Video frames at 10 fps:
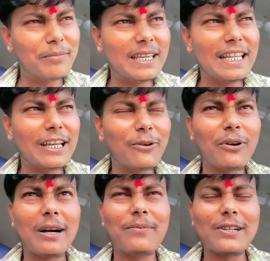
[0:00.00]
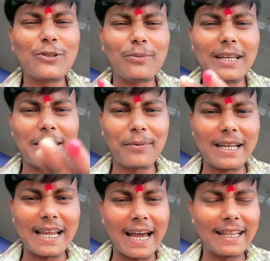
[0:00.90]
बीन के ओका फिर सवेरे
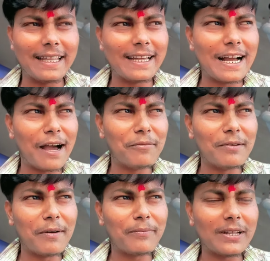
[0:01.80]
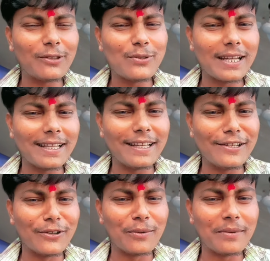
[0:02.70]
फैलाए दे घामे में फिर दूसरे
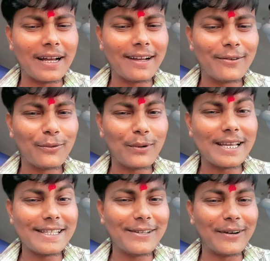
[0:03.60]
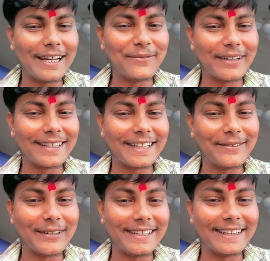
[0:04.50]
दिन जौन बा वही दिवाली मनत
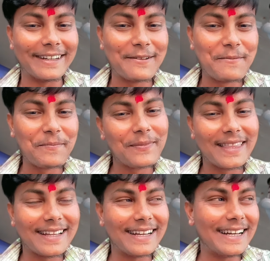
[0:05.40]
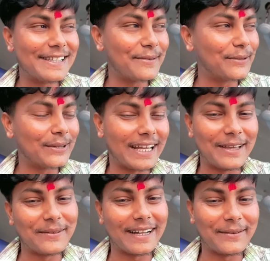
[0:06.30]
रही भैया गजब हो
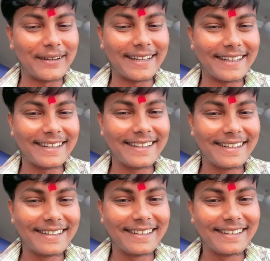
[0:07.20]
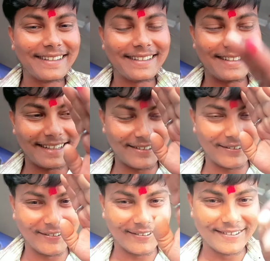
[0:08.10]
टाइम रहा भाई जय
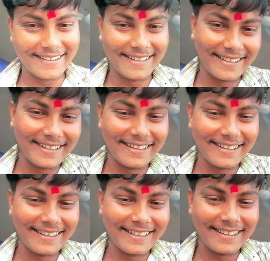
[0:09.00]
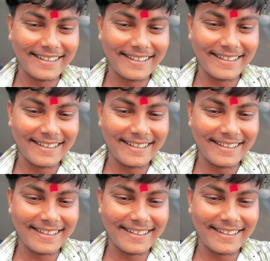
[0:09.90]
हो